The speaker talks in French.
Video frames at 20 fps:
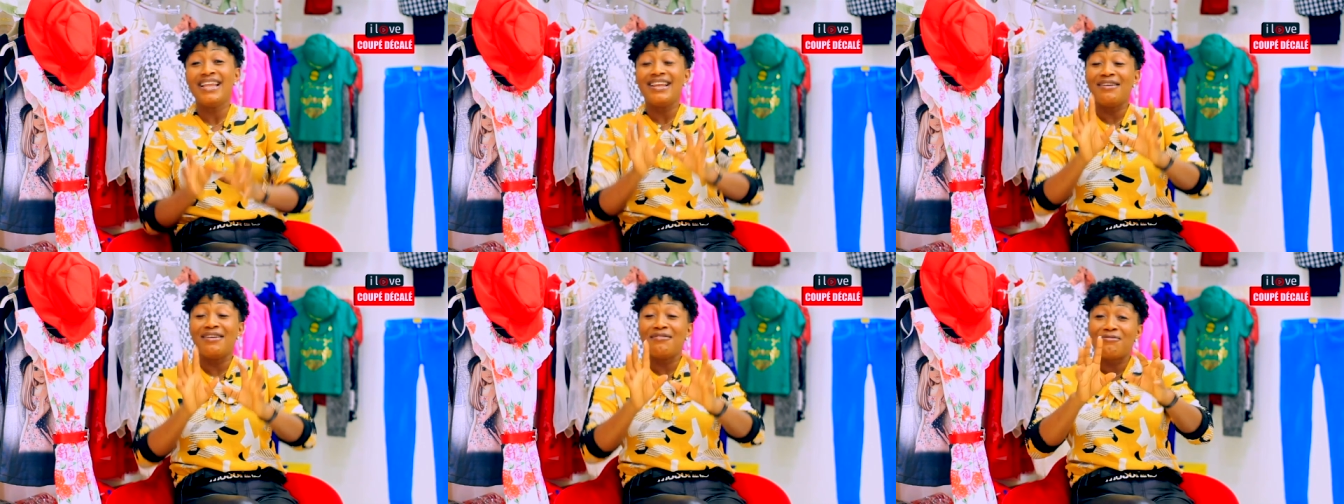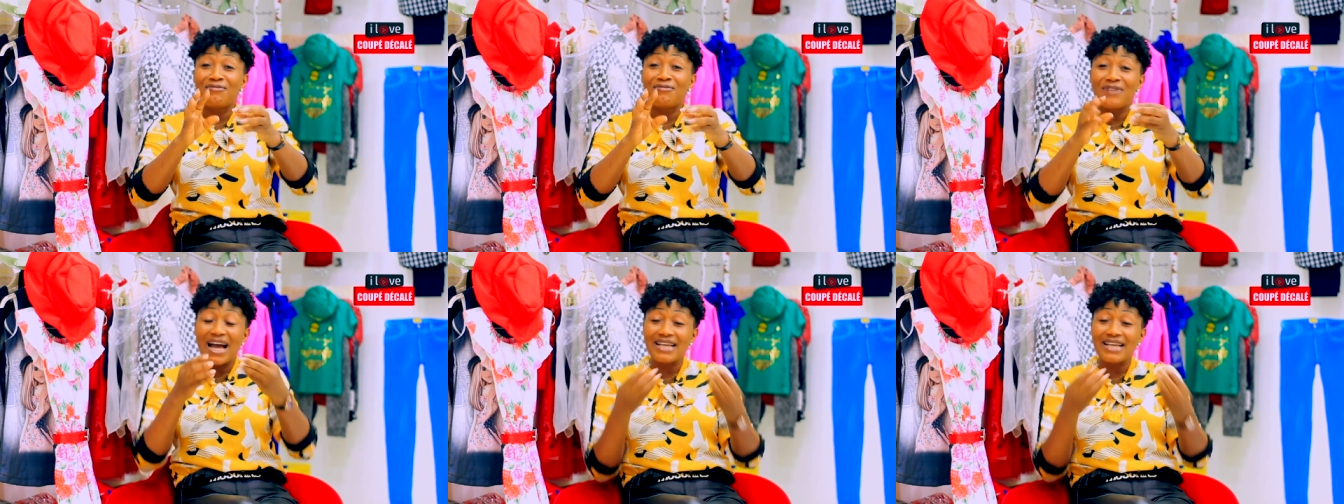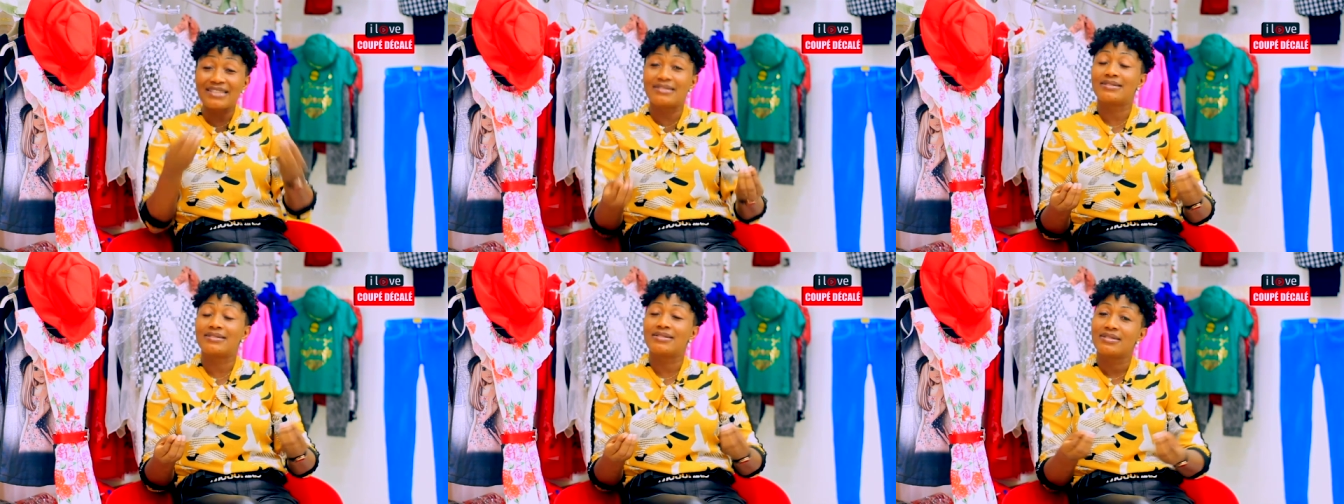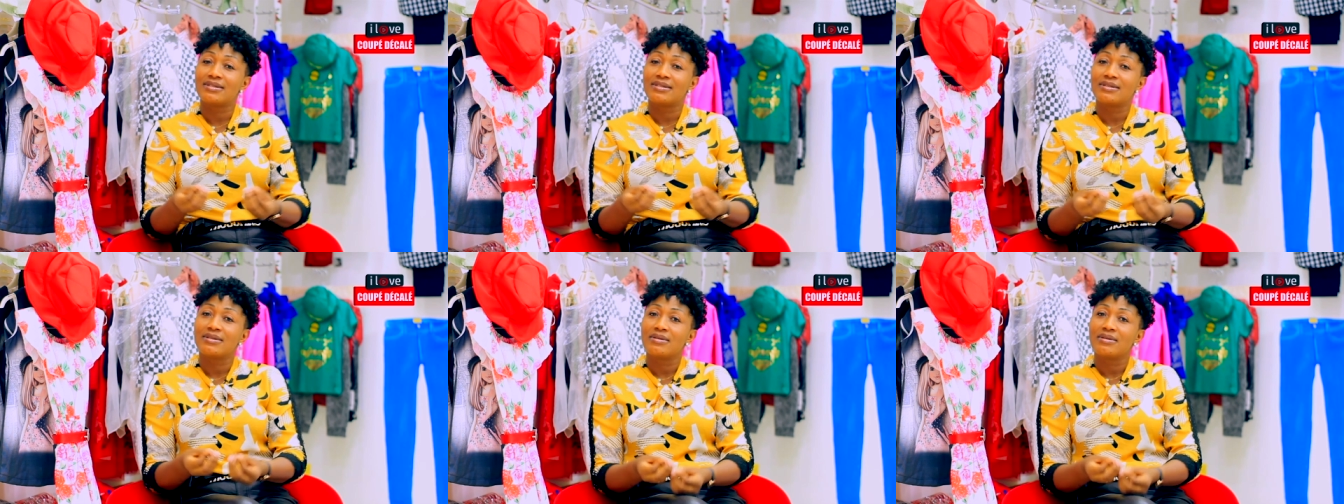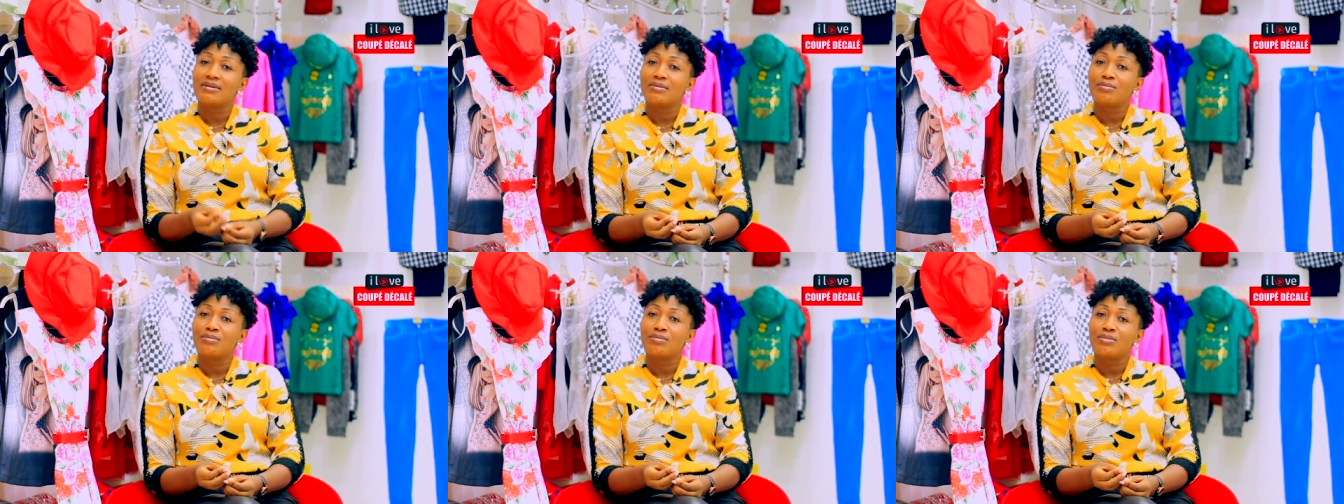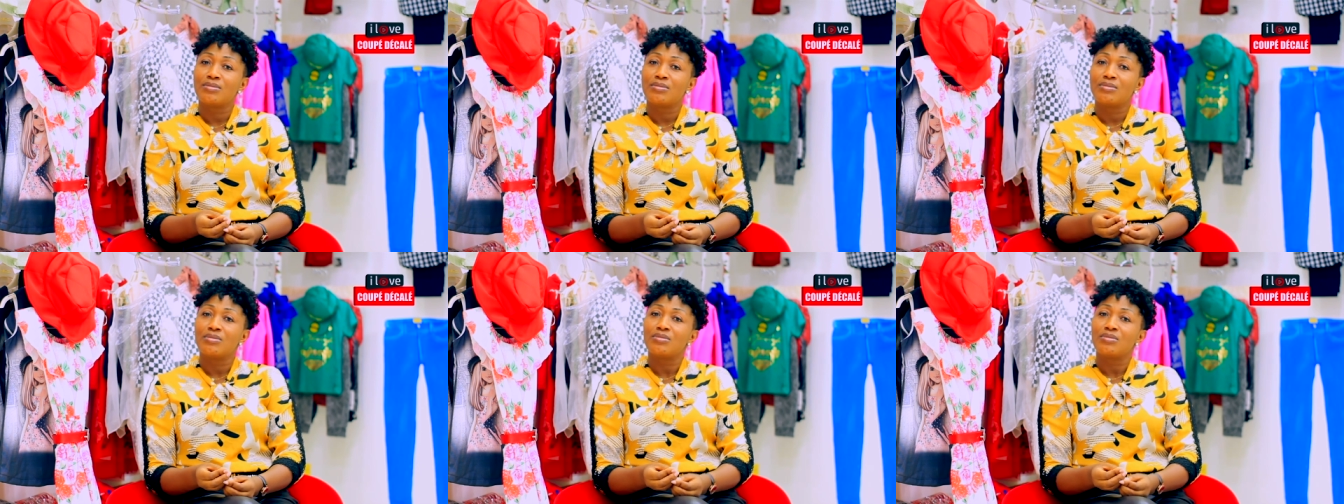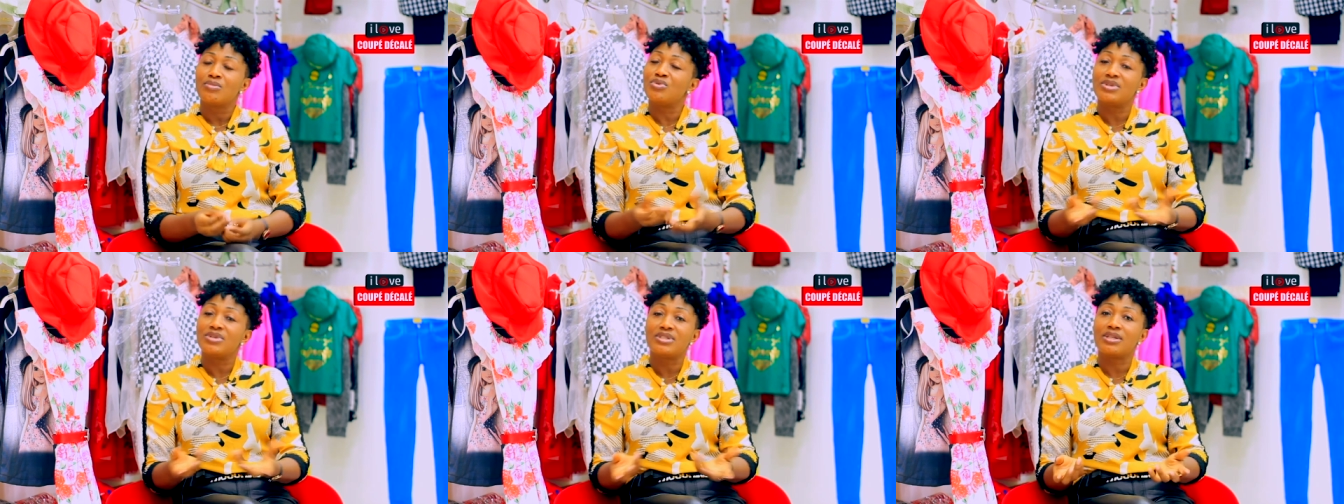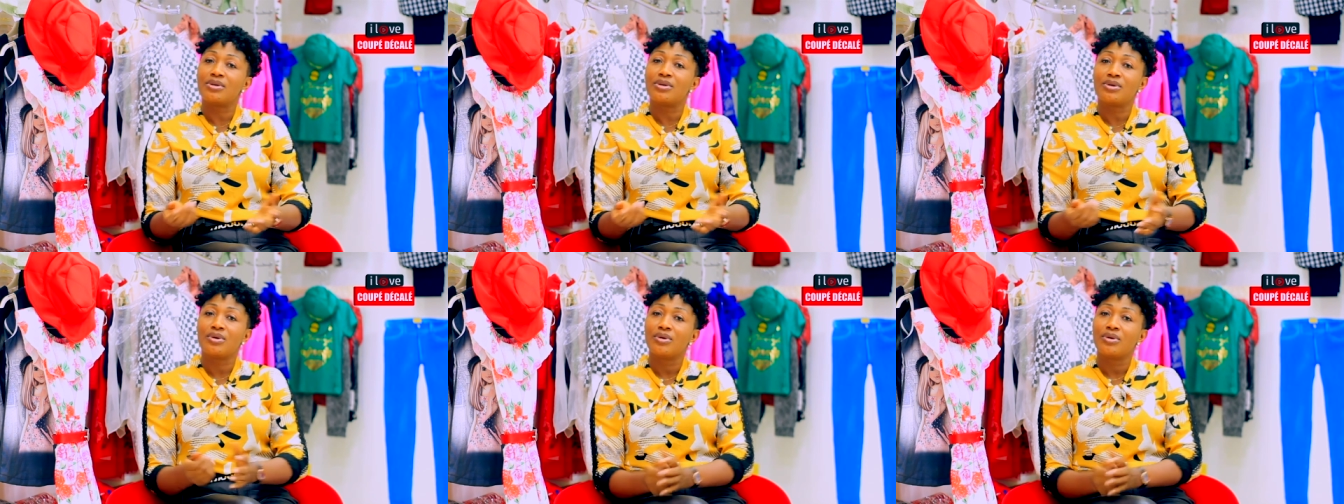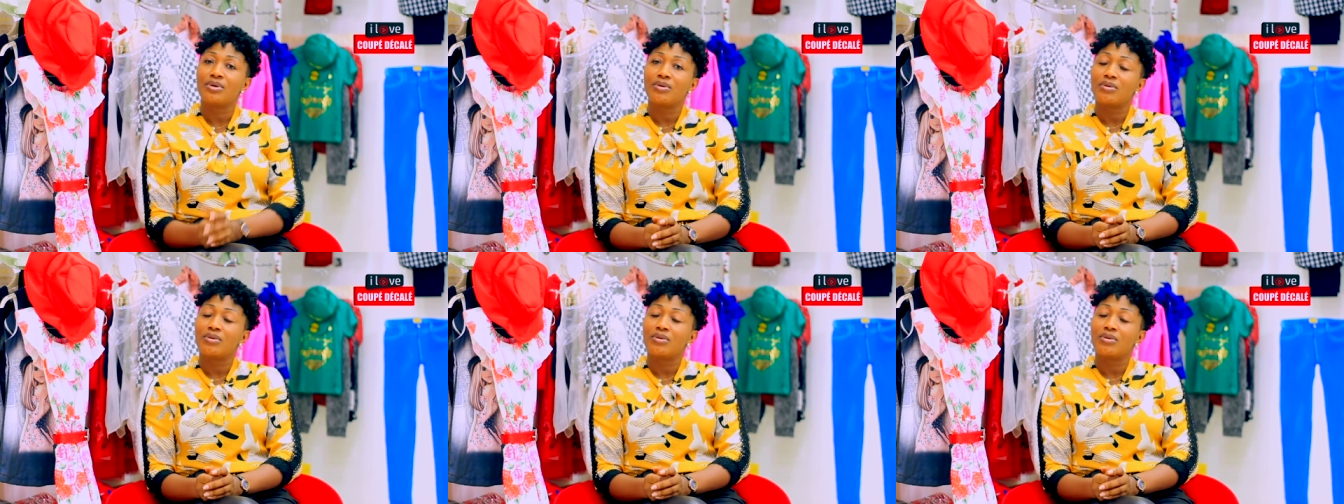les phases du le Seigneur